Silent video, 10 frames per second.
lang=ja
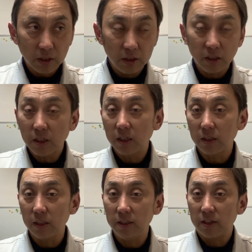生き返っ
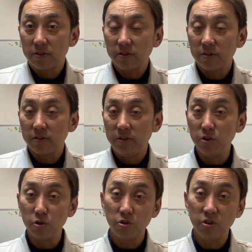たのは2月
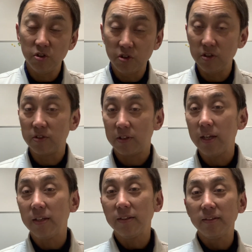21日です
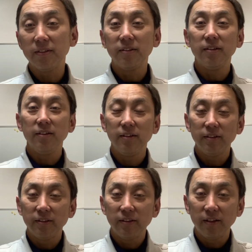ね。
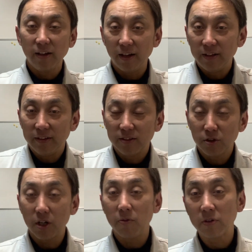はい。そ
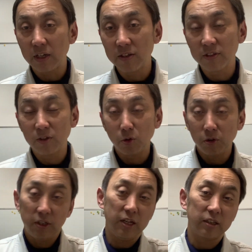れからまあ参政党
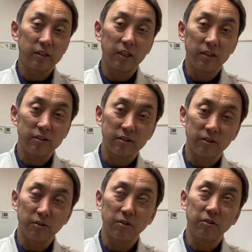に出会ったんですけ
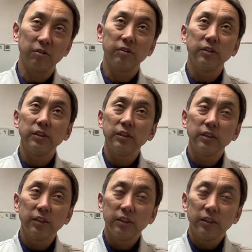ど、
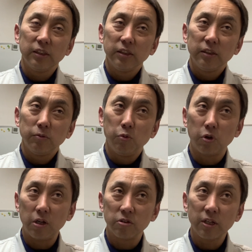
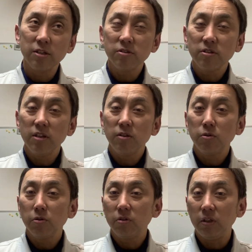僕あの参政
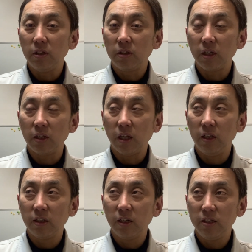党って一体
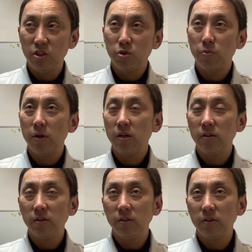何が一
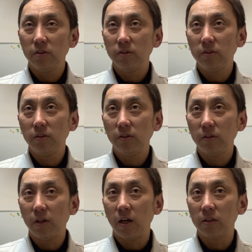番、
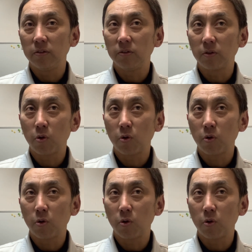あの、